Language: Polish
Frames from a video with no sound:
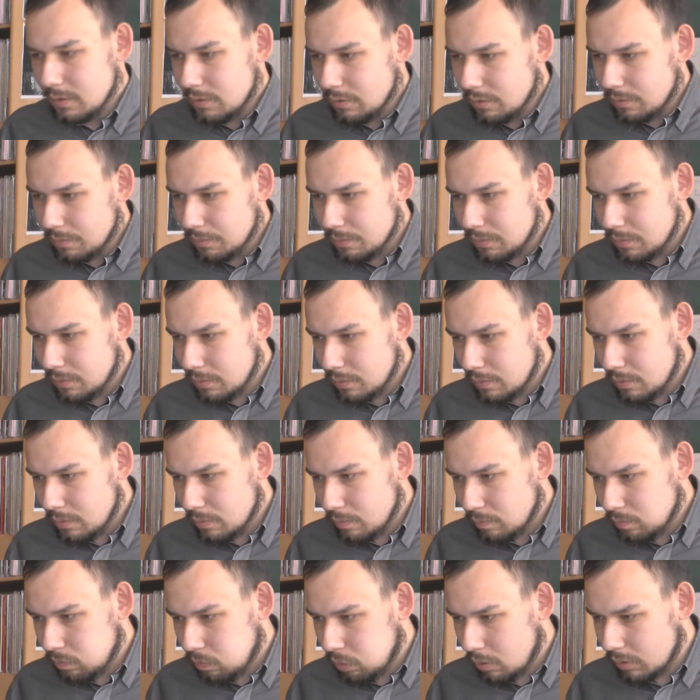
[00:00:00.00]
No,
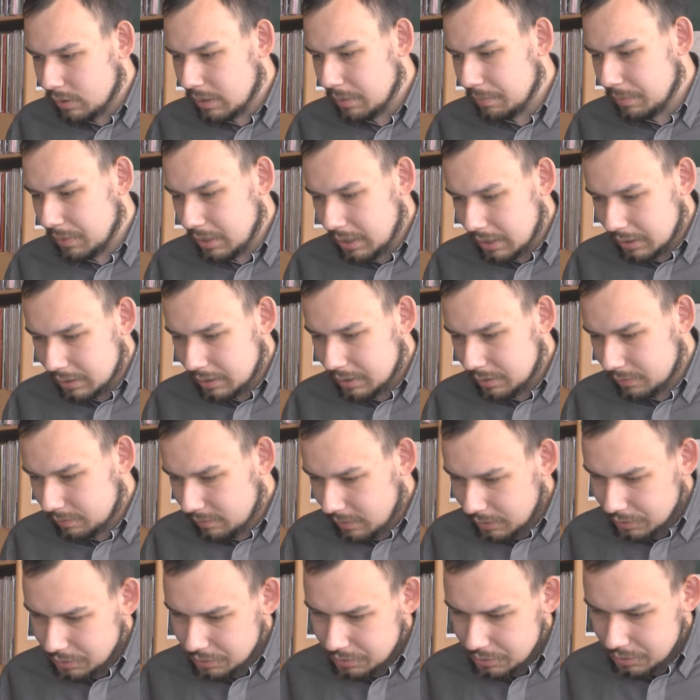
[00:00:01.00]
y, potem Gierty w
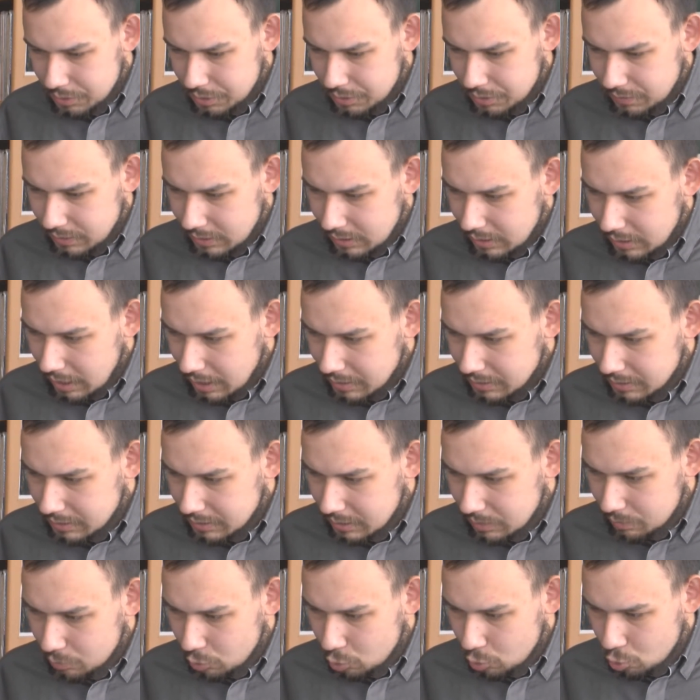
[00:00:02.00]

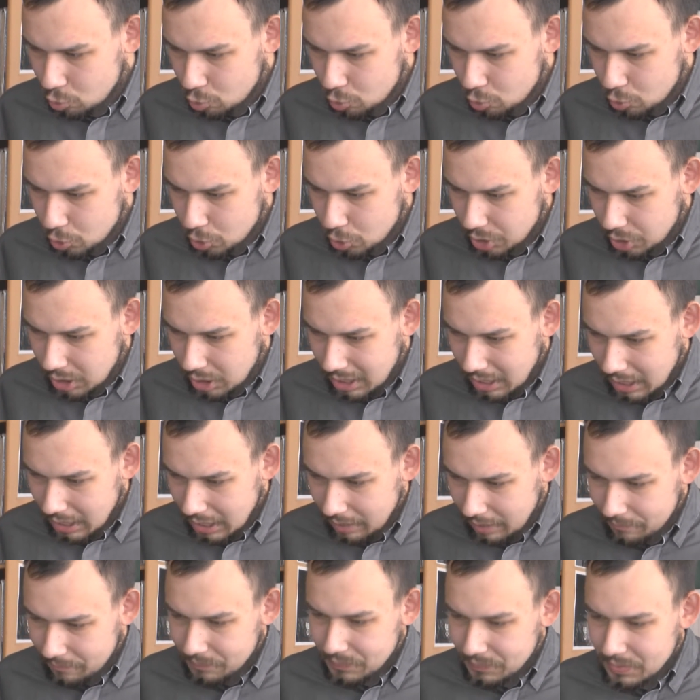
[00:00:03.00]
2019 już
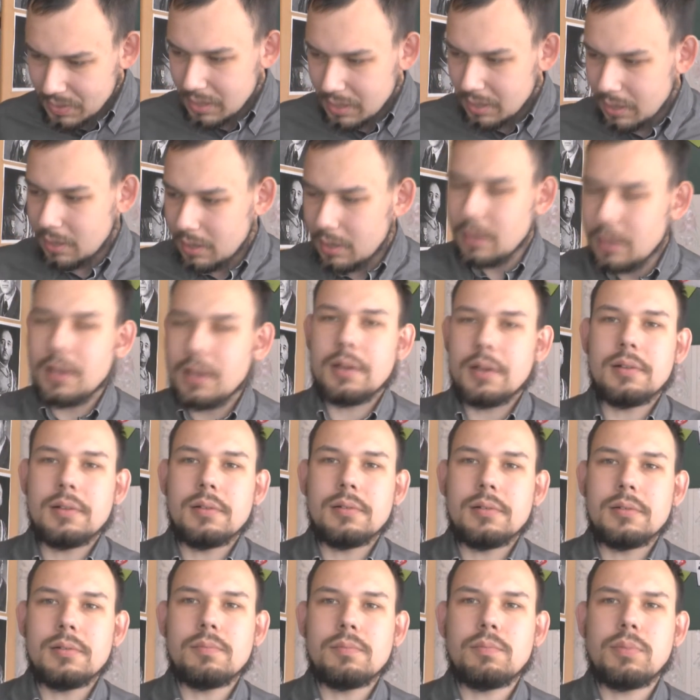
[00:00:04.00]
nie e,
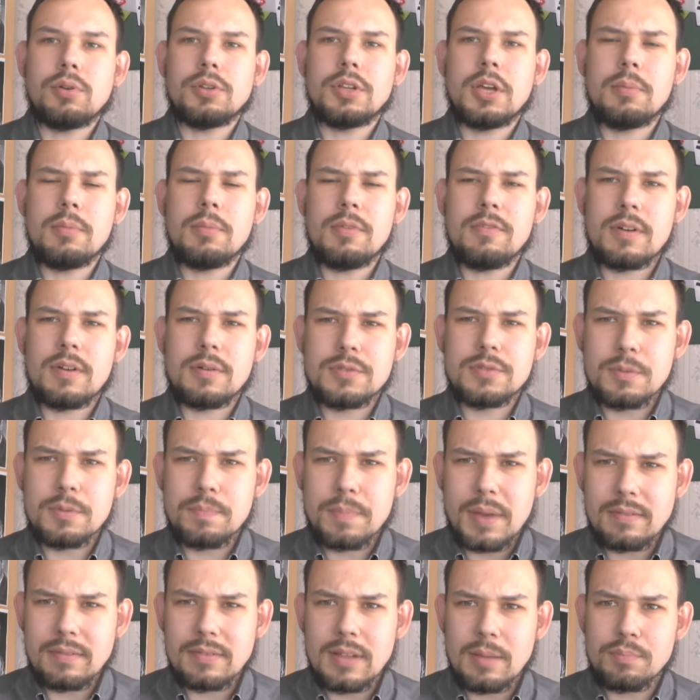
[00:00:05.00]
podejmował, co
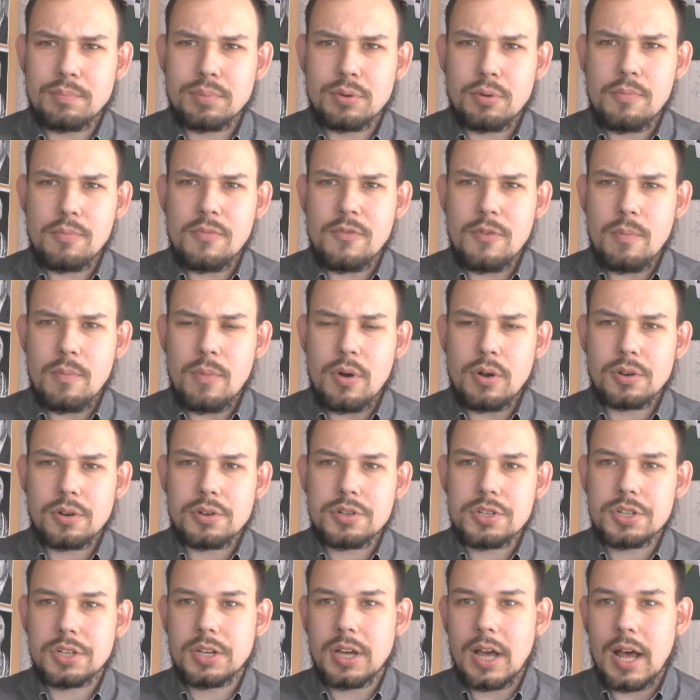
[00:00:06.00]
prawda, prób
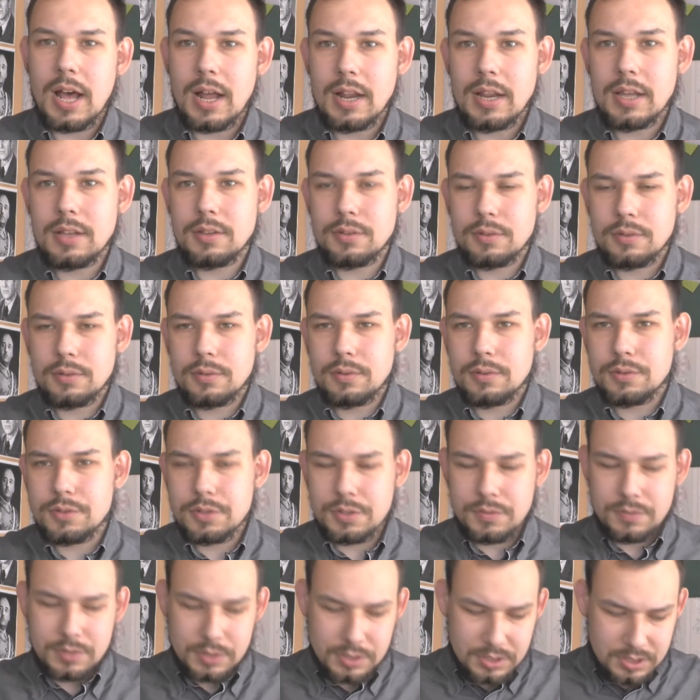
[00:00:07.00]
wyborczych, ale no
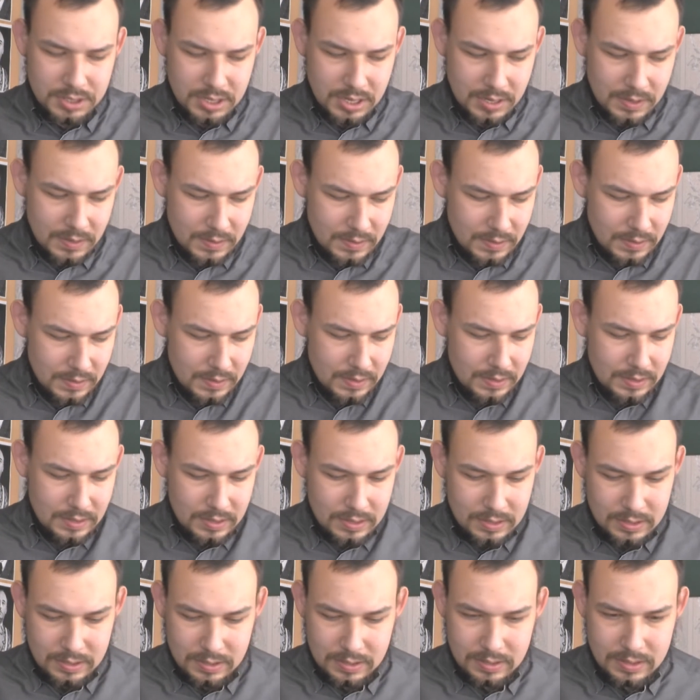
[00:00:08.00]
oczywiście
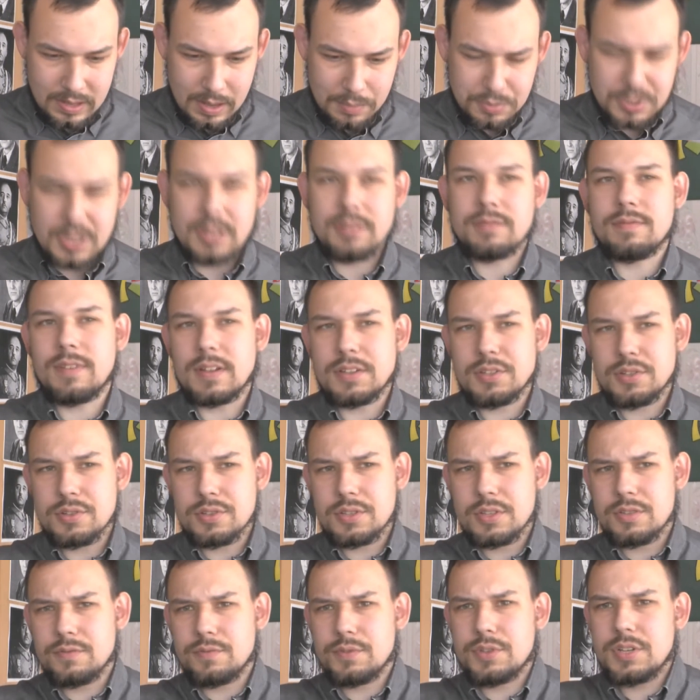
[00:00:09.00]
y, na przykład w
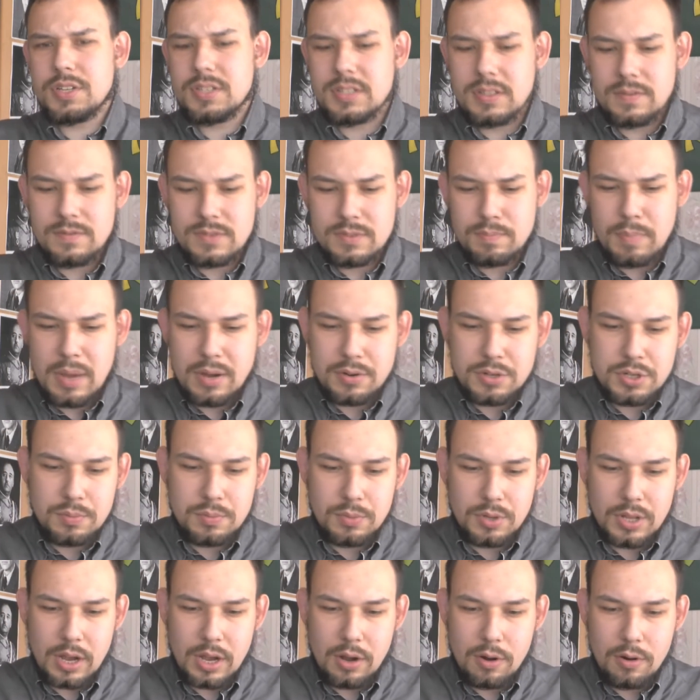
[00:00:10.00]
2020 wsparł
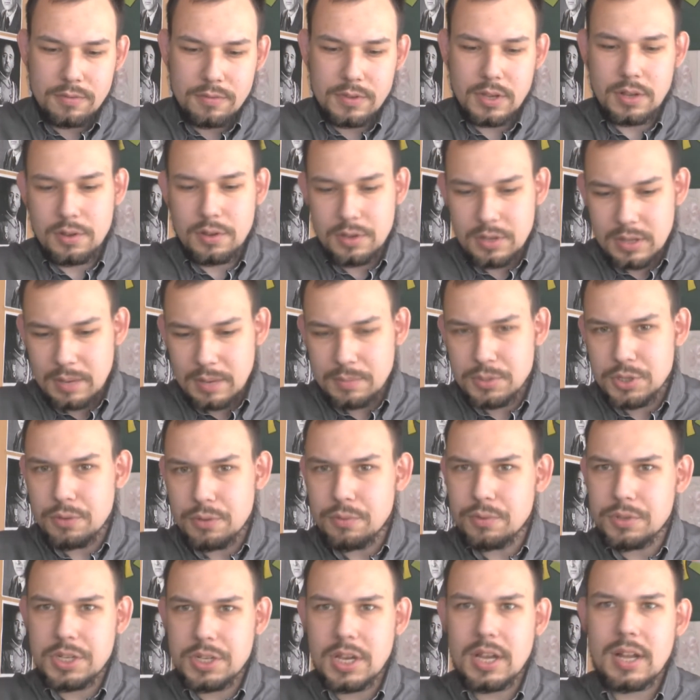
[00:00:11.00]
Szymona Hołownię, no i tam się
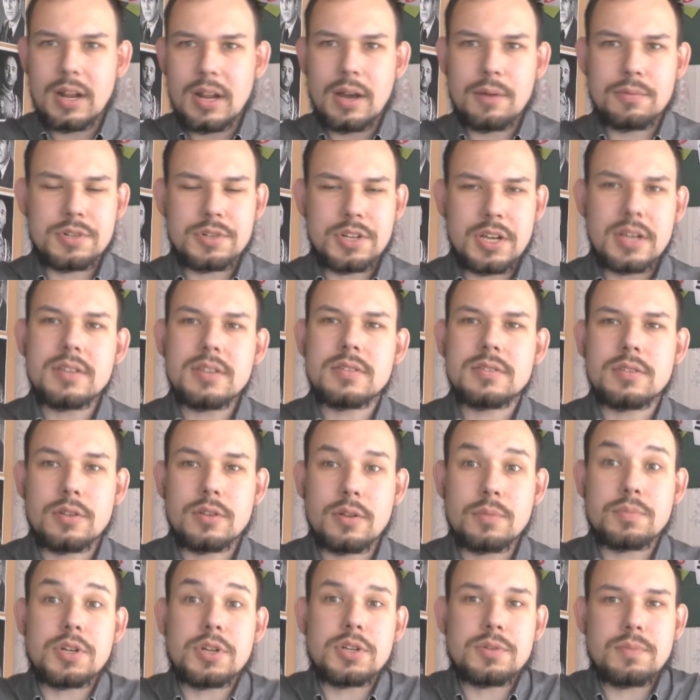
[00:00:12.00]
udzielał często,
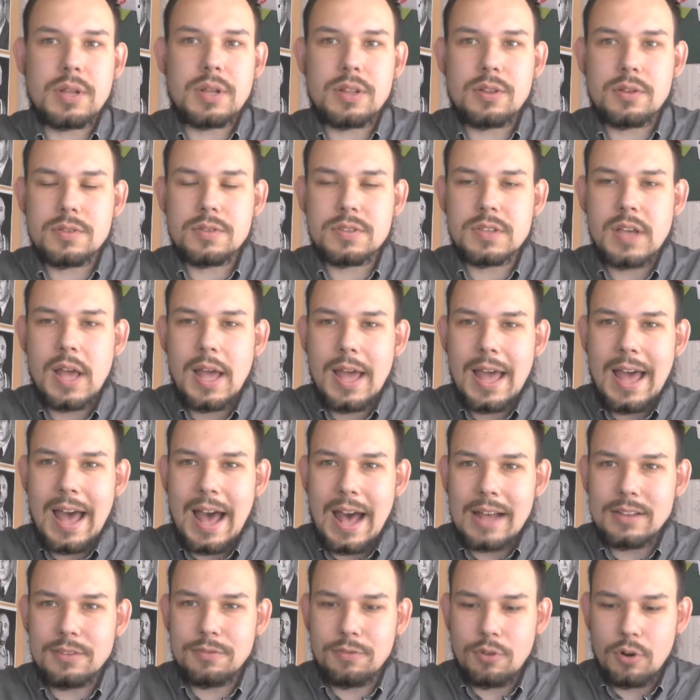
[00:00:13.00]
no przecież będąc
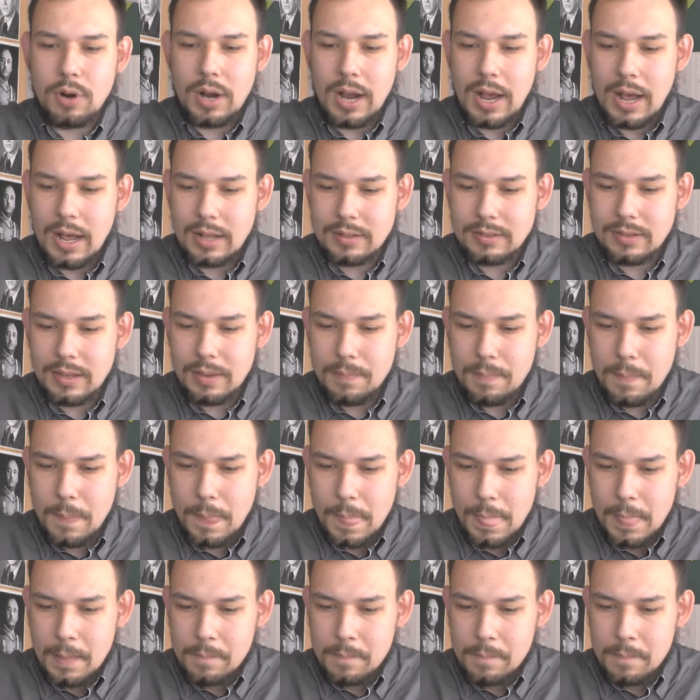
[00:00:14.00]
adwokatem